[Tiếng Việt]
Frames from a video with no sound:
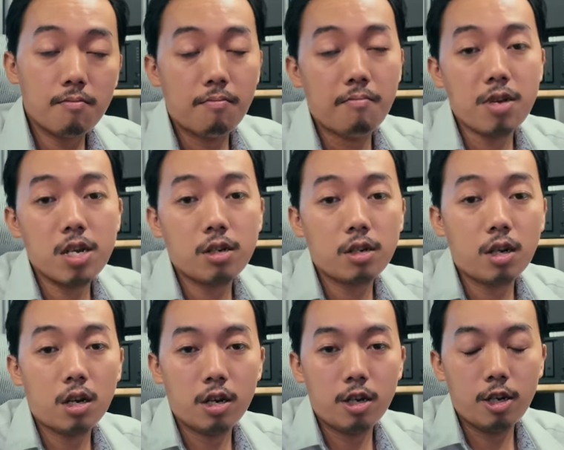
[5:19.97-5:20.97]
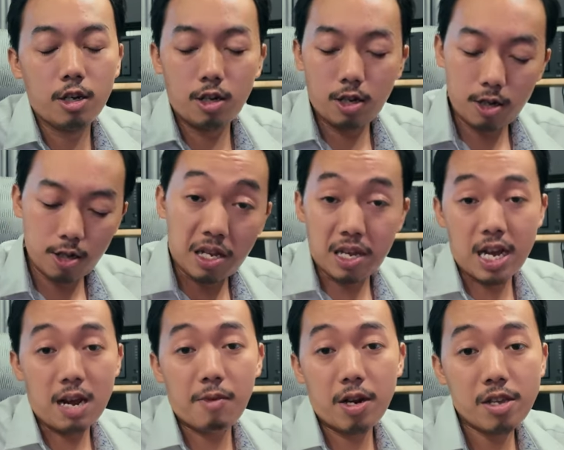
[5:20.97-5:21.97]
mình ở
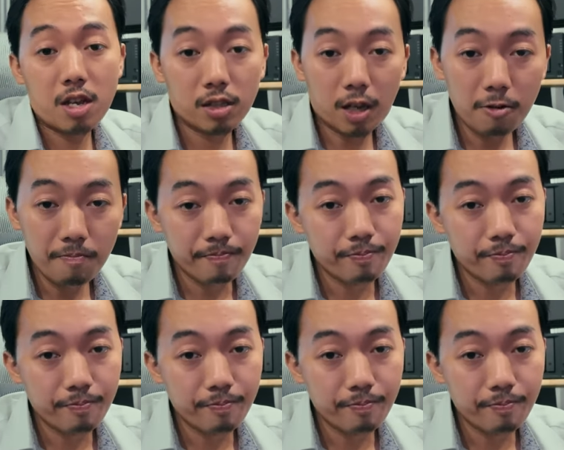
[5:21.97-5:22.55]
nhà mình ấy dân tới